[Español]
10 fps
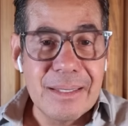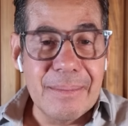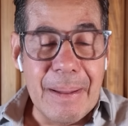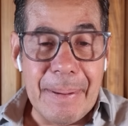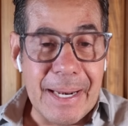
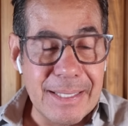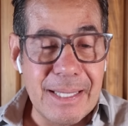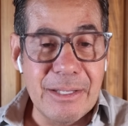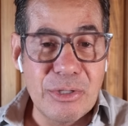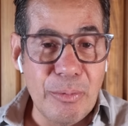Me
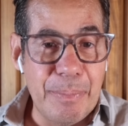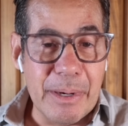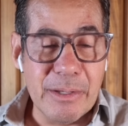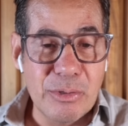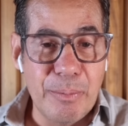parece
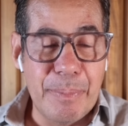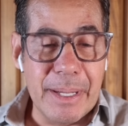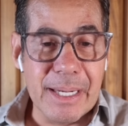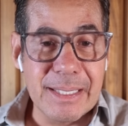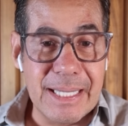súper,
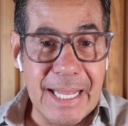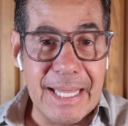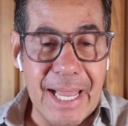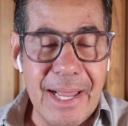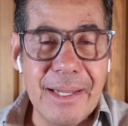súper
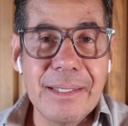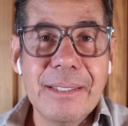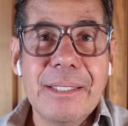seria